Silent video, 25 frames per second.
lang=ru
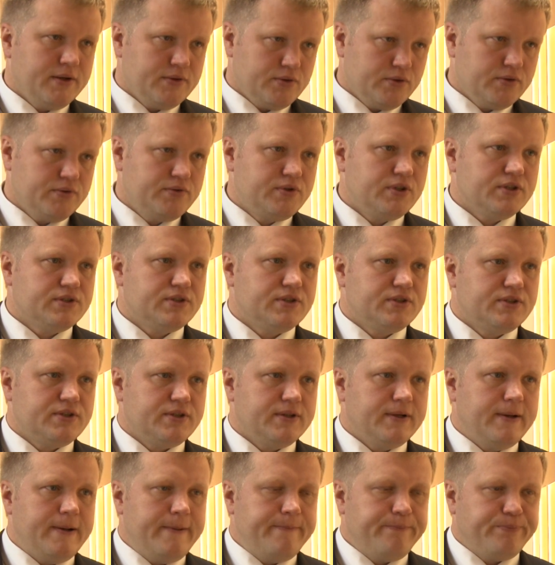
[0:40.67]
ну, в
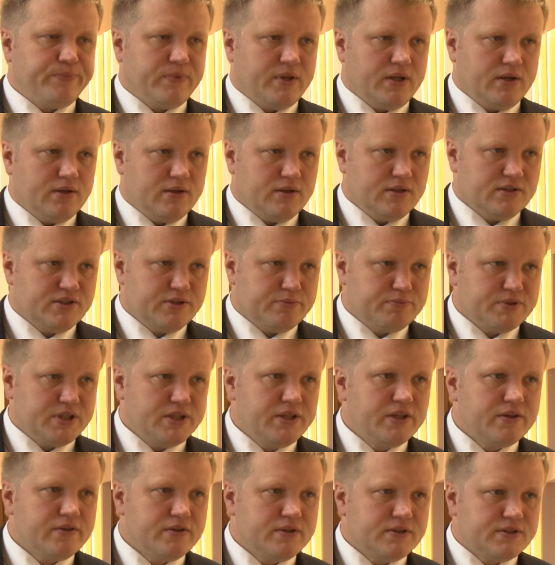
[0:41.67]
частности,
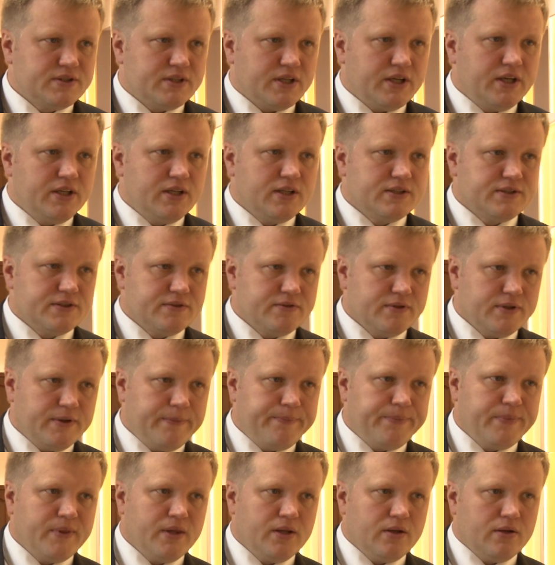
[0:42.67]
запланировано строительство
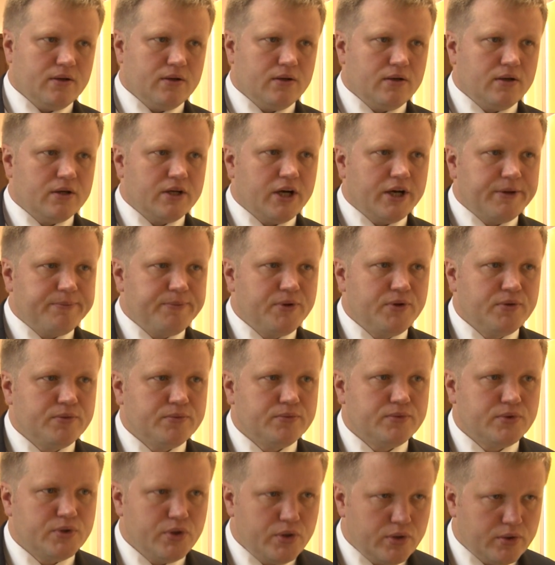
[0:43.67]
как
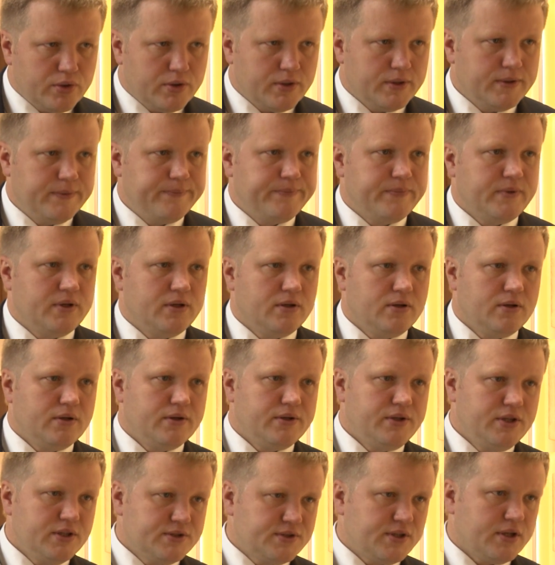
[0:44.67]
минимум трех
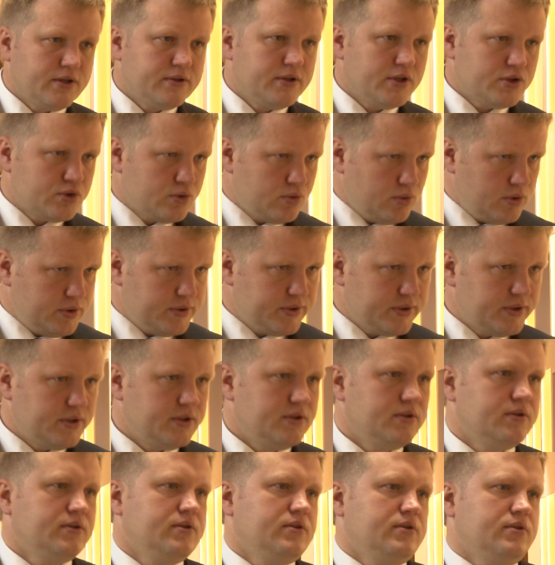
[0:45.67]
детских дошкольных
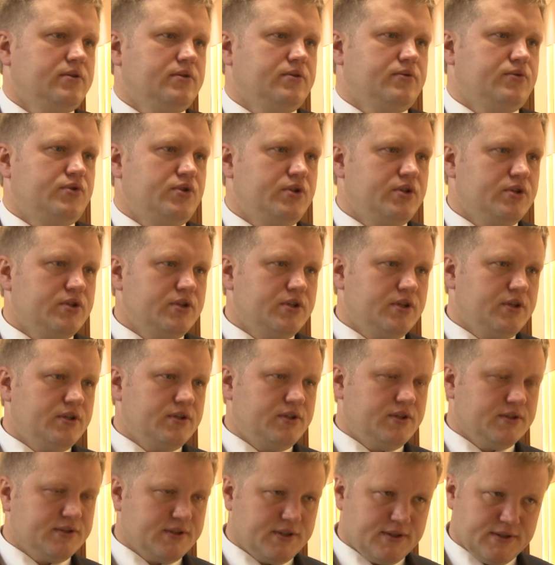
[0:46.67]
Э, учреждений,
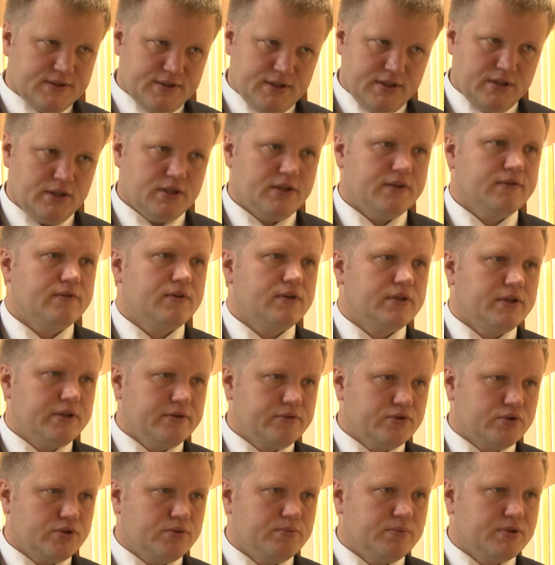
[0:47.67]
детских садиков, для
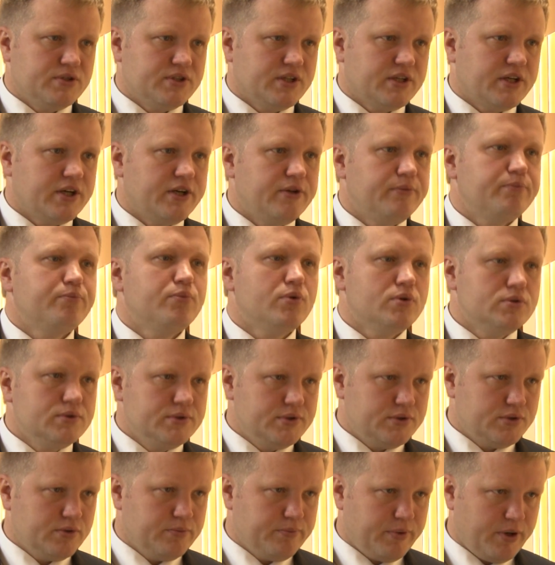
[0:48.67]
того, чтобы закрыть
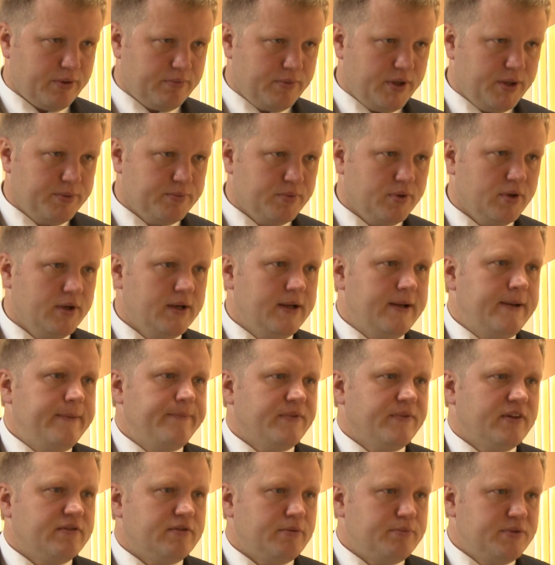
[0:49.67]
полностью проблему
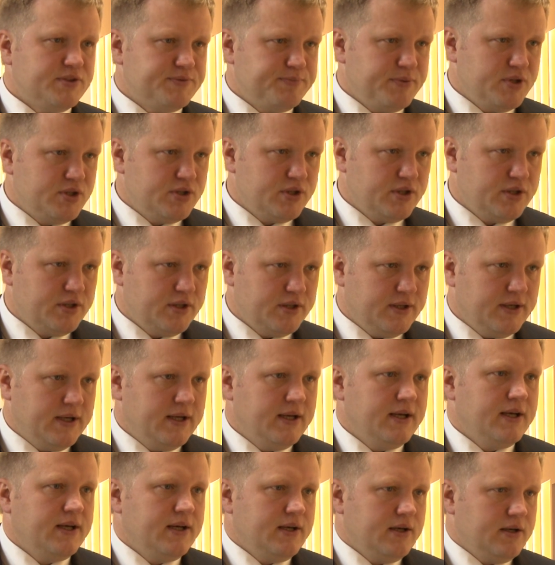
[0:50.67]
в обеспечении
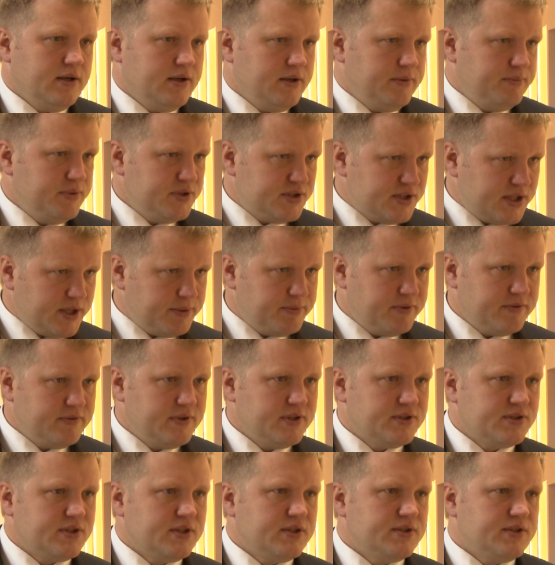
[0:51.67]
э, местами в
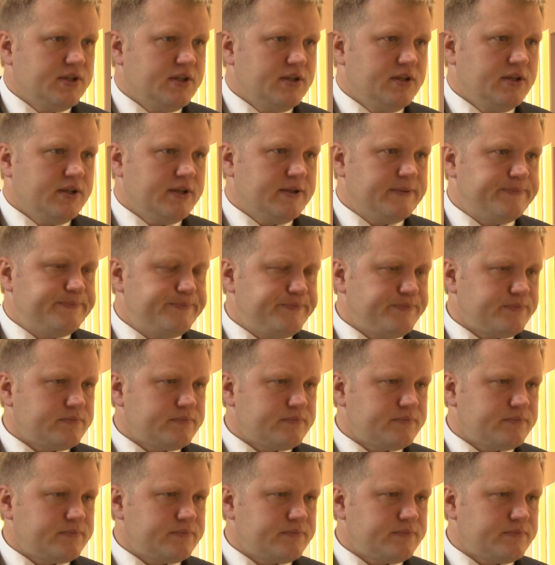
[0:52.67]
детских садах.